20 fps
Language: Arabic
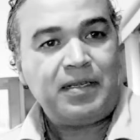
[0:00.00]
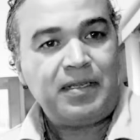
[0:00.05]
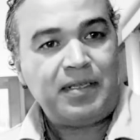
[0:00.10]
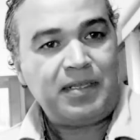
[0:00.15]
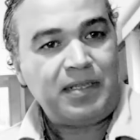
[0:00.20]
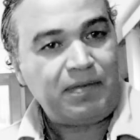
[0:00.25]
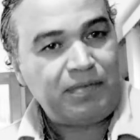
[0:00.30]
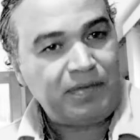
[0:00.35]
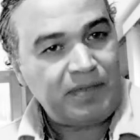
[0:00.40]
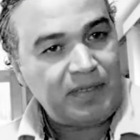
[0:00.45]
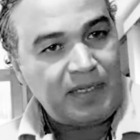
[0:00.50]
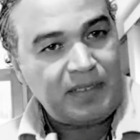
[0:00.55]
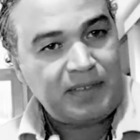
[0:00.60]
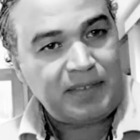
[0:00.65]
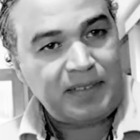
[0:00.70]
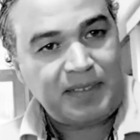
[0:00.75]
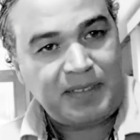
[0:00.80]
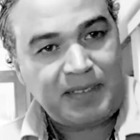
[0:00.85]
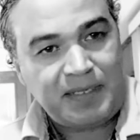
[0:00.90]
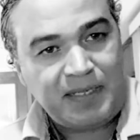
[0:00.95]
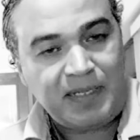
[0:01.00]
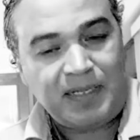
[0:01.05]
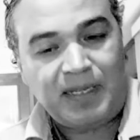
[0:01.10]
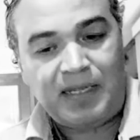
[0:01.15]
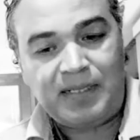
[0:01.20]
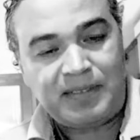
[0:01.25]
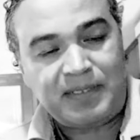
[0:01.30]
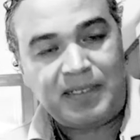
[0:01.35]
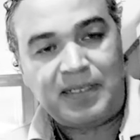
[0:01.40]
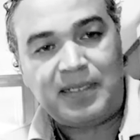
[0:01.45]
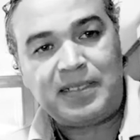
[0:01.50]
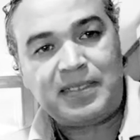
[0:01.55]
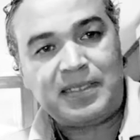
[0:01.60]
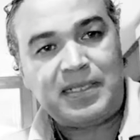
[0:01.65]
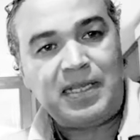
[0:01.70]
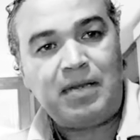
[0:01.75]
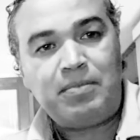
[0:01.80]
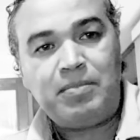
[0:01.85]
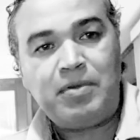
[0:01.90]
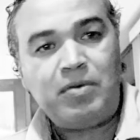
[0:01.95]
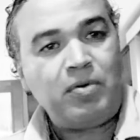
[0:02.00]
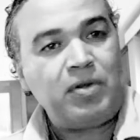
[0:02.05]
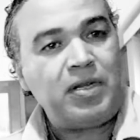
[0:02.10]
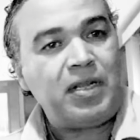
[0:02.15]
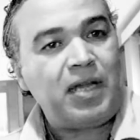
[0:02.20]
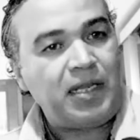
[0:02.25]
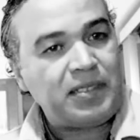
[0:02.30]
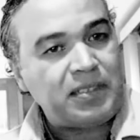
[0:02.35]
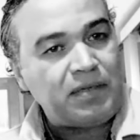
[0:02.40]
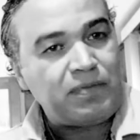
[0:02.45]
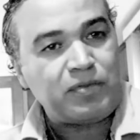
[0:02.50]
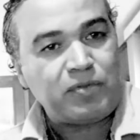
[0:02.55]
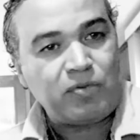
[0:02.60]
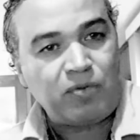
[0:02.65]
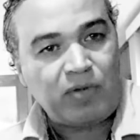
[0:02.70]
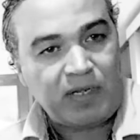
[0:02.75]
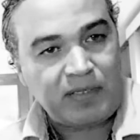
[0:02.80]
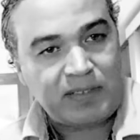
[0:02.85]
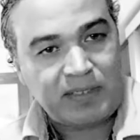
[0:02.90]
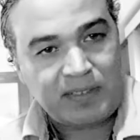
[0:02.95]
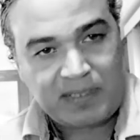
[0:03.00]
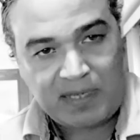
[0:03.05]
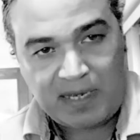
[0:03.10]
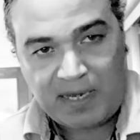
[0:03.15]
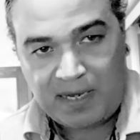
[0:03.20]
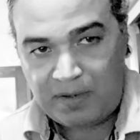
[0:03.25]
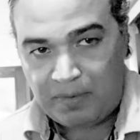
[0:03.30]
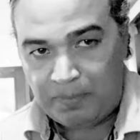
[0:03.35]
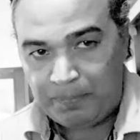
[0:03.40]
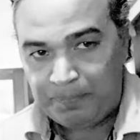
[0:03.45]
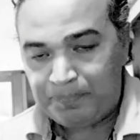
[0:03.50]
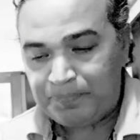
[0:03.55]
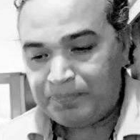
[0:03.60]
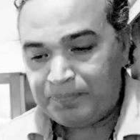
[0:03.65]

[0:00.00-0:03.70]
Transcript: لا لا دينيا على الدين الاسلامي ولا حتى في التراث ديالهم